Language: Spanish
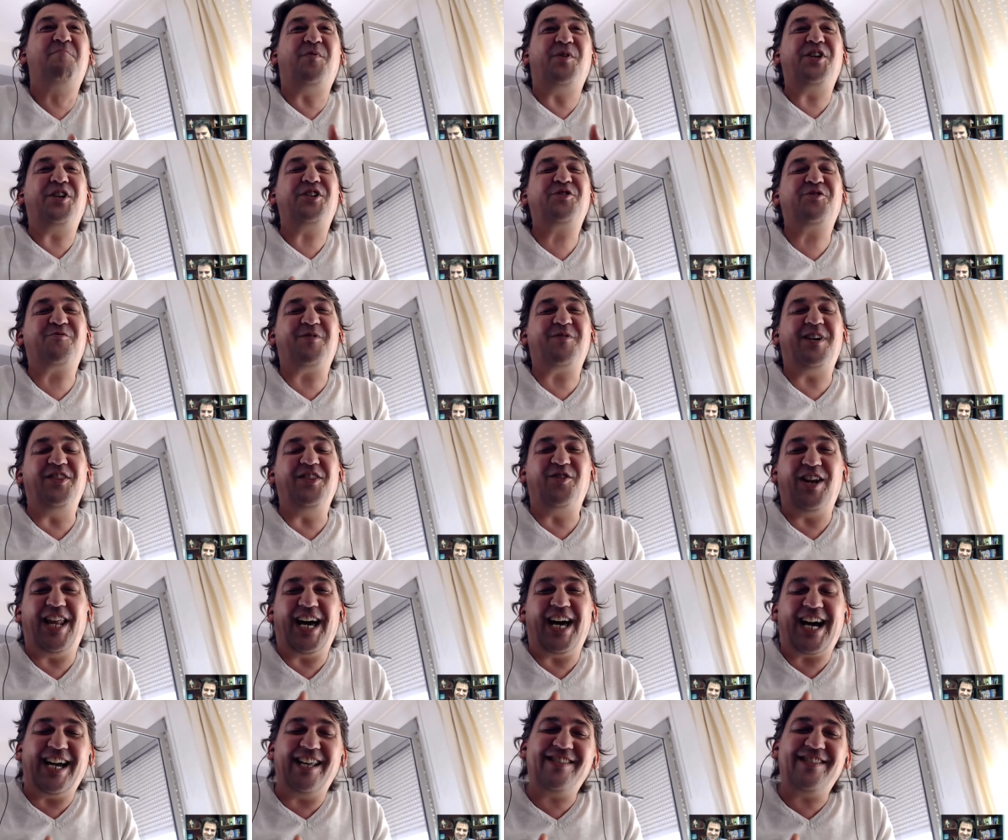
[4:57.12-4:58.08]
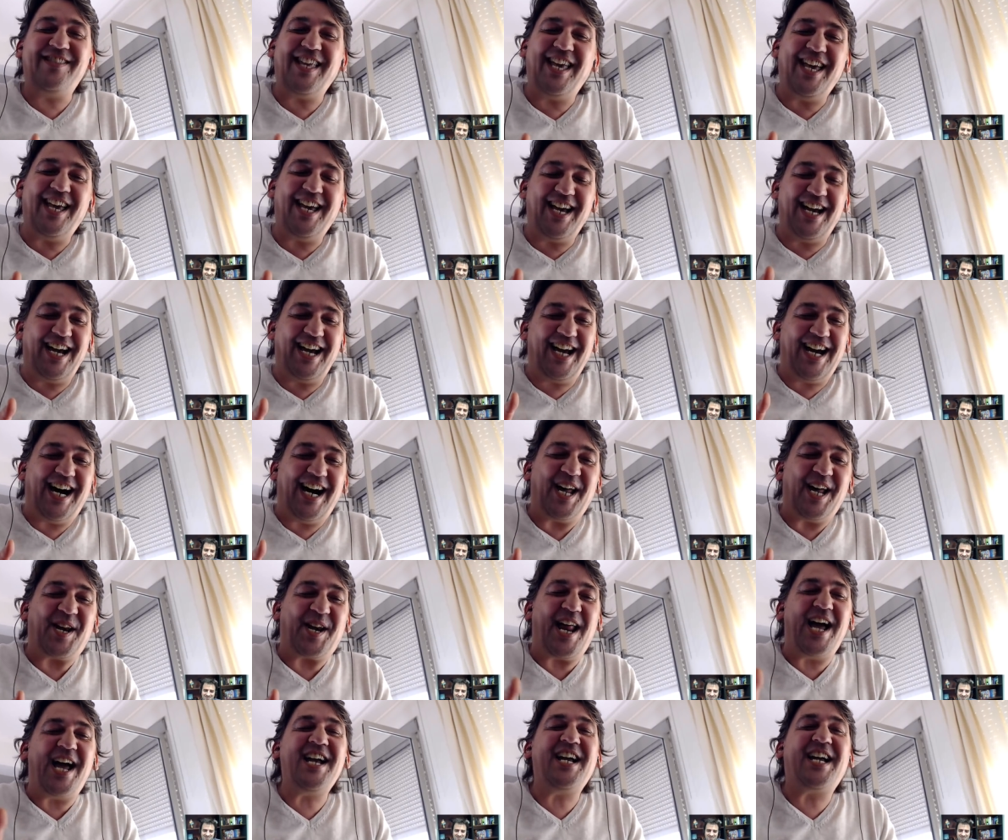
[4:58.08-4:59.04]
Por eso cuando la gente
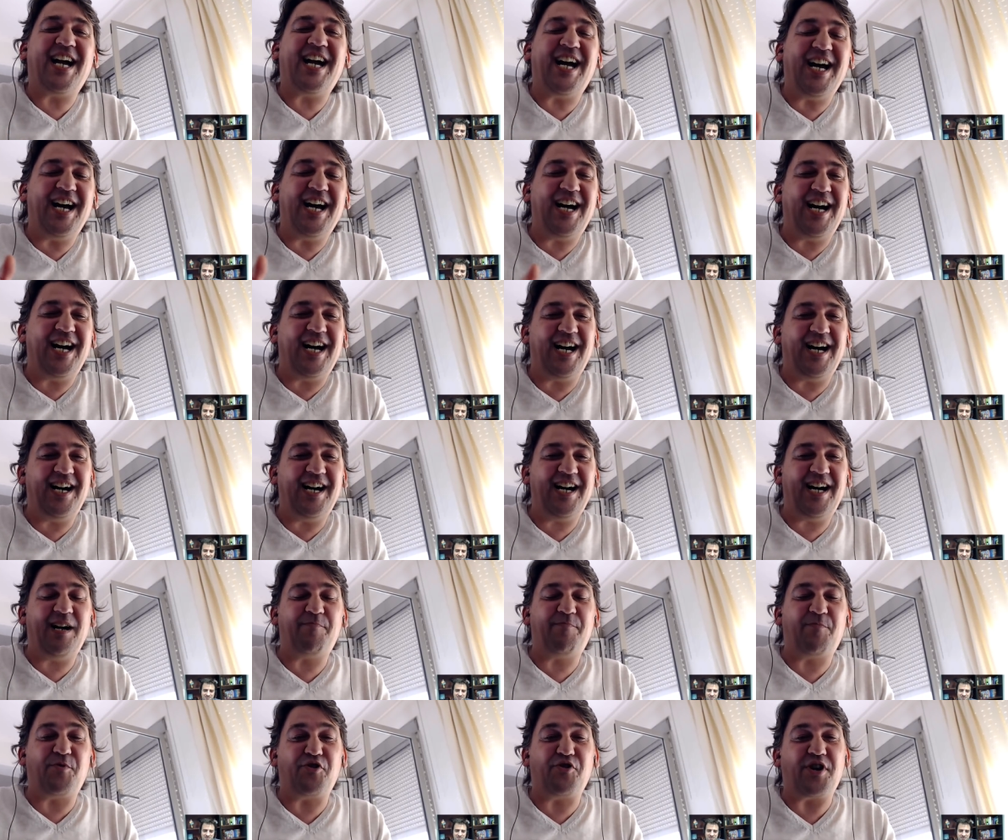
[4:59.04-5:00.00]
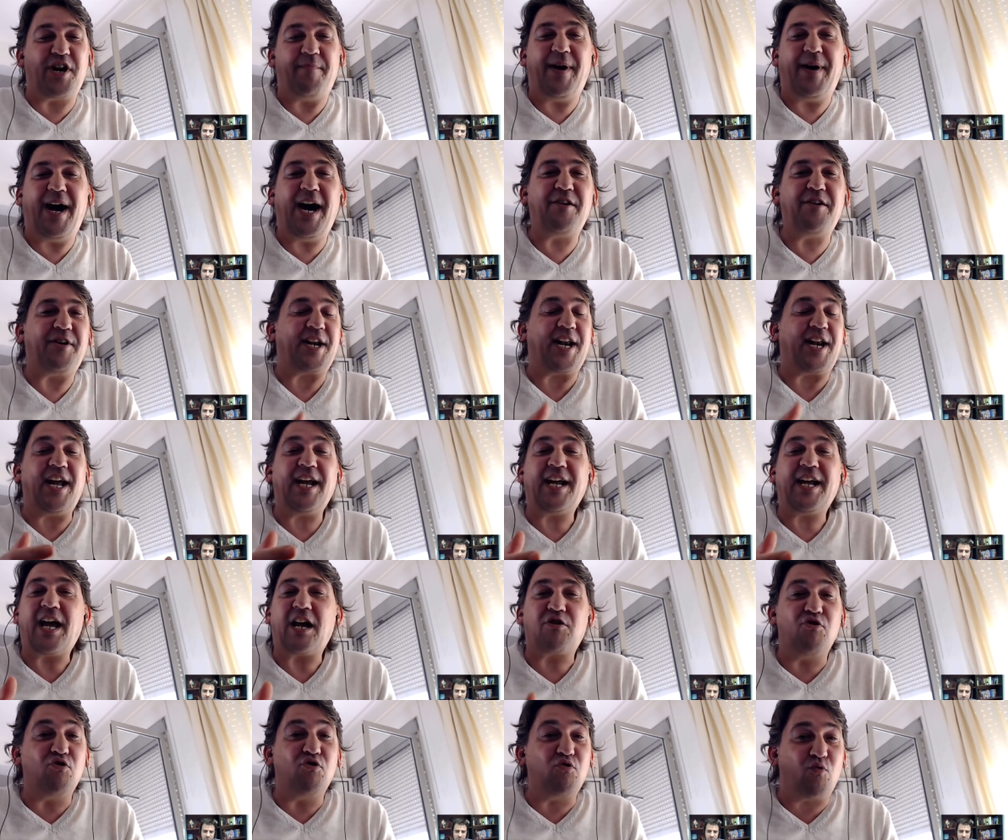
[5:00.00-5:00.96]
arranca a programar o
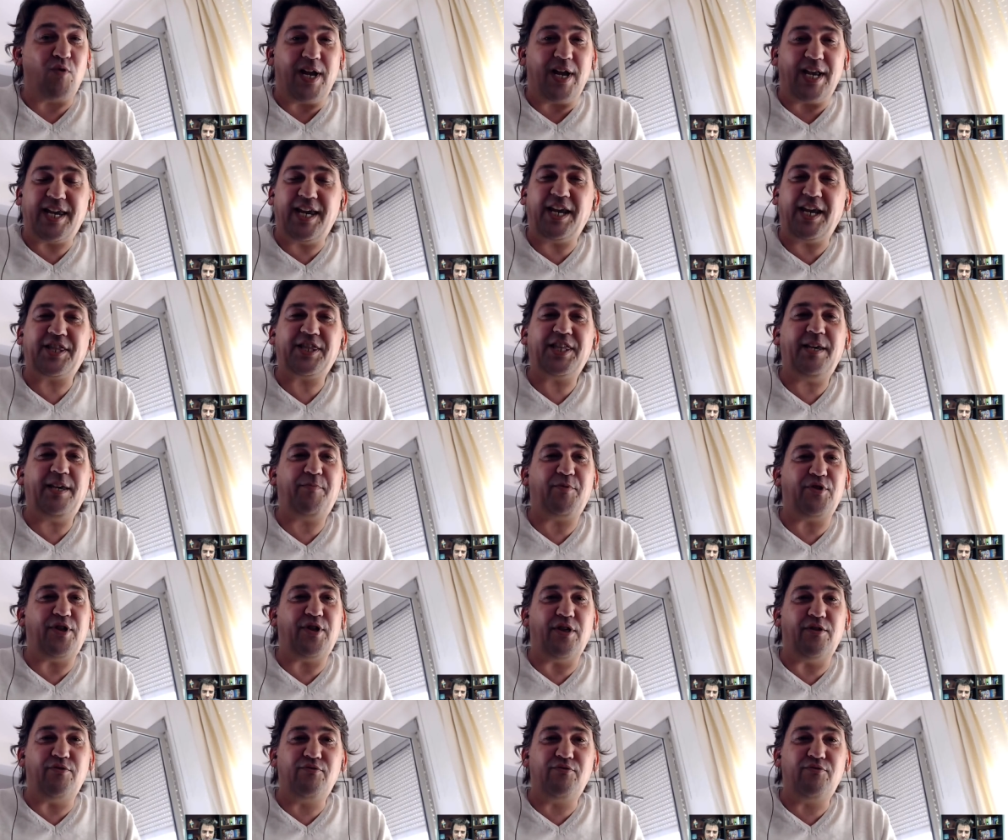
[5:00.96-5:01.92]
arranca con cualquier tipo de